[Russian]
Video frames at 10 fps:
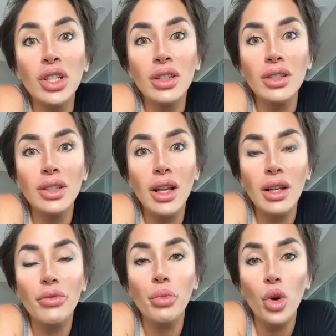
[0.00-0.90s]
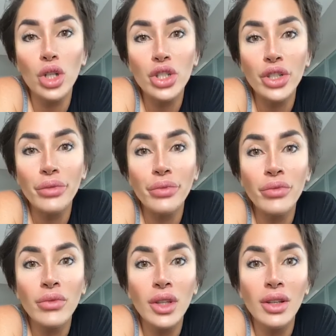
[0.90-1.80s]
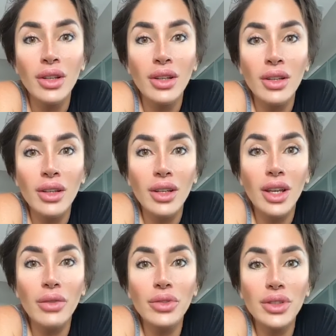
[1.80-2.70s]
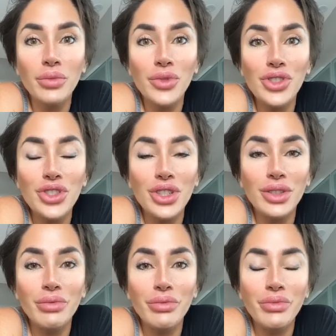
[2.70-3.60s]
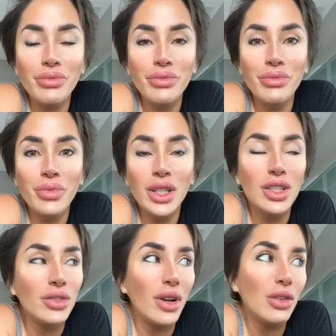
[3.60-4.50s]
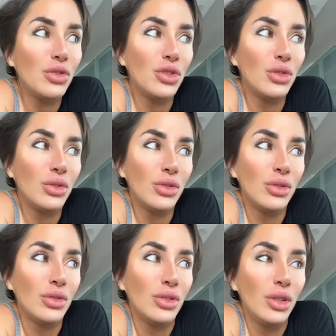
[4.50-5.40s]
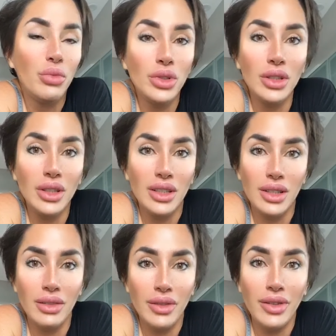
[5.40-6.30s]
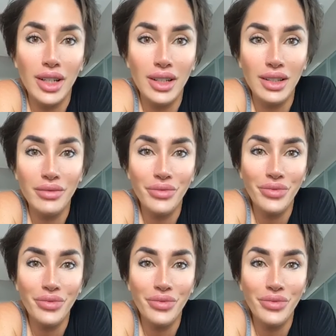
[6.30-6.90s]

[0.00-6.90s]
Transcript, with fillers: 4 недели в Польше. И я вот немножечко переживаю, что не будет никаких соревнований